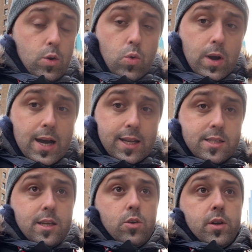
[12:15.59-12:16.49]

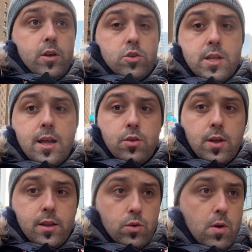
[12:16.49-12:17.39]
lugares icónicos de la
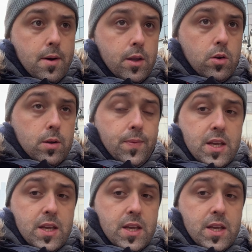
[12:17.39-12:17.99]
ciudad de Nueva York.